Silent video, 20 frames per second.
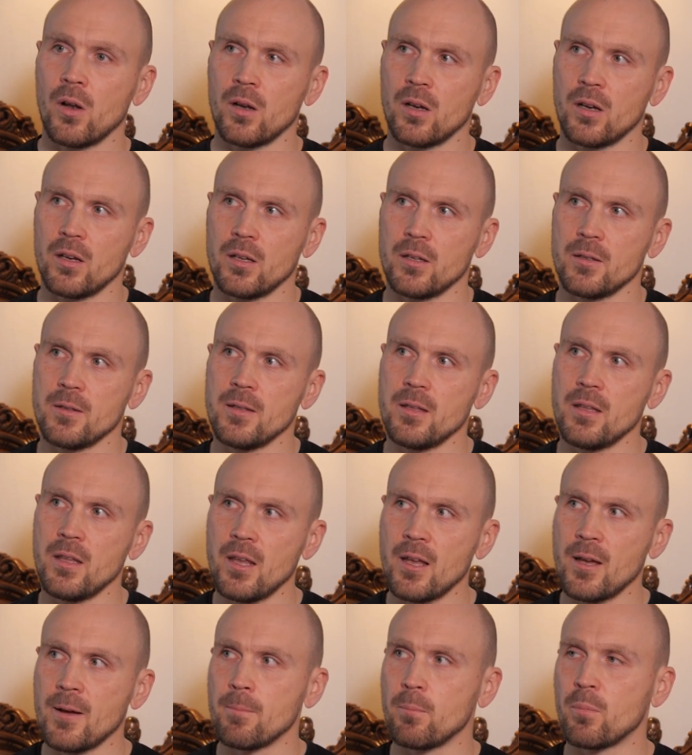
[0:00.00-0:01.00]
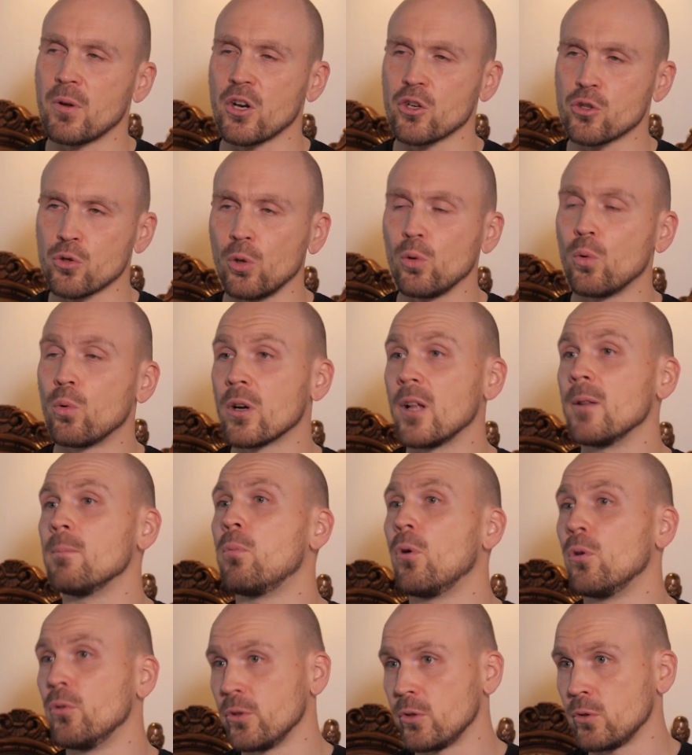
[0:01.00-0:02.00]
э, не прошел
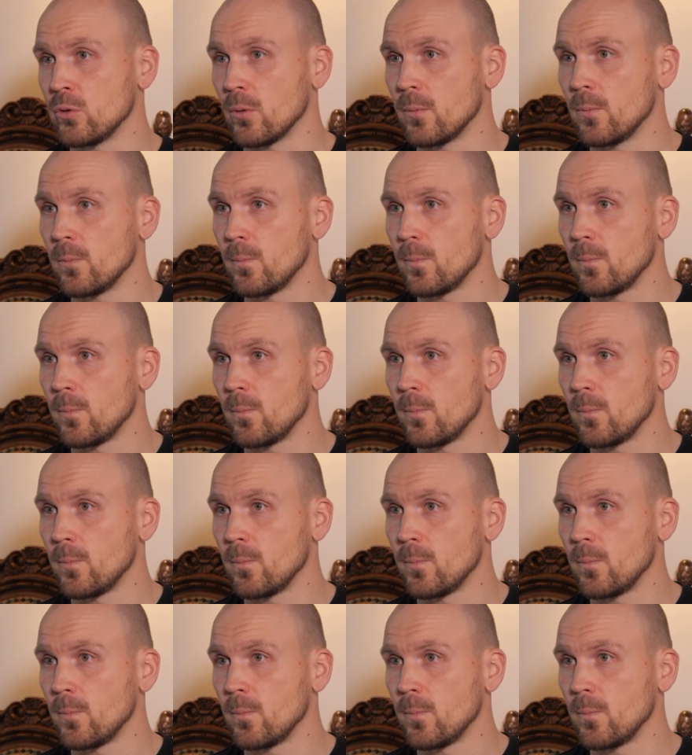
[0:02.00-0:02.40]
Урал полностью.